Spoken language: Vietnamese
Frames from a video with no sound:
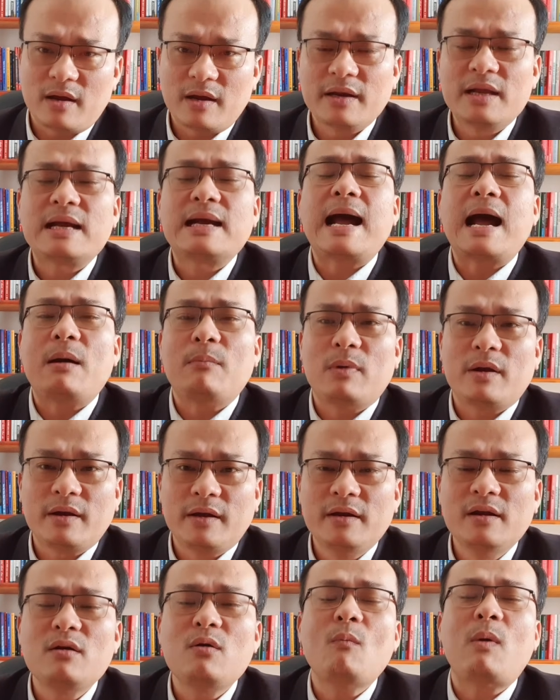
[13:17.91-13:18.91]
đi cam
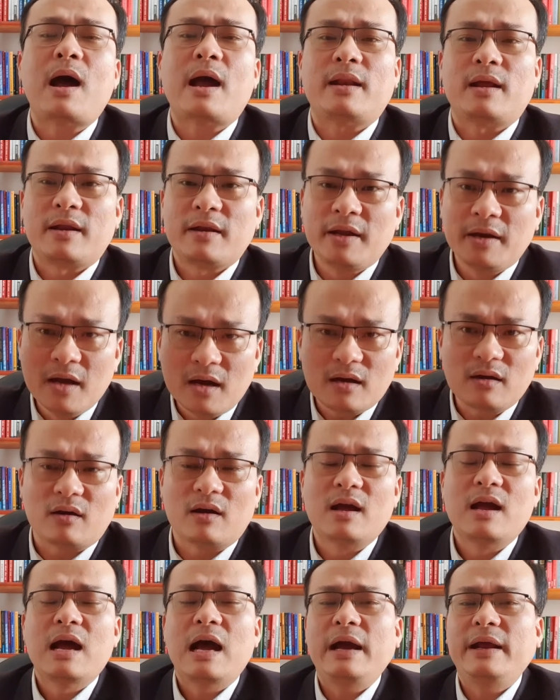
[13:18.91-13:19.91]
đi nước ngoài đi đức rồi,
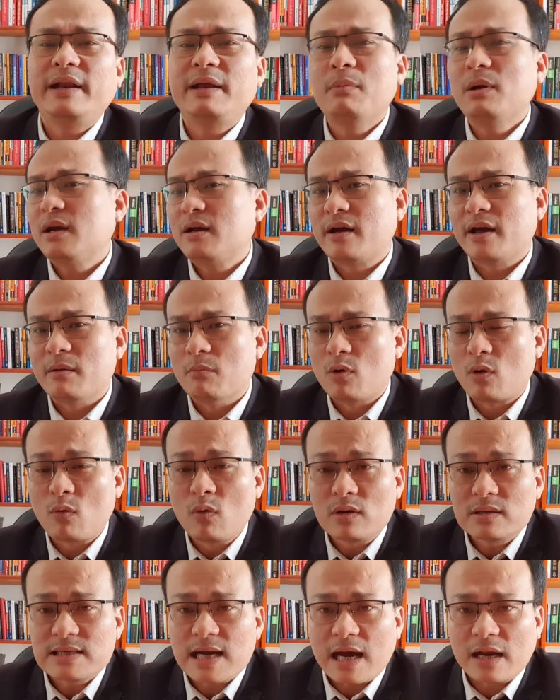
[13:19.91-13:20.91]
hay đi bất kỳ một
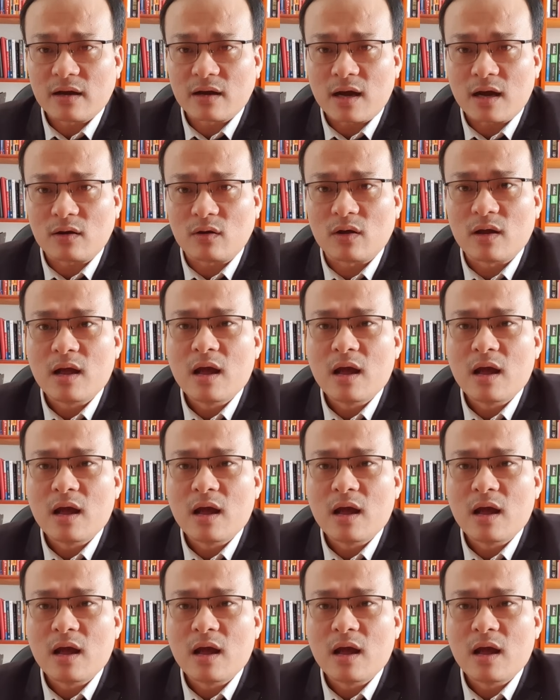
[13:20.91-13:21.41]
quốc gia nào khác rồi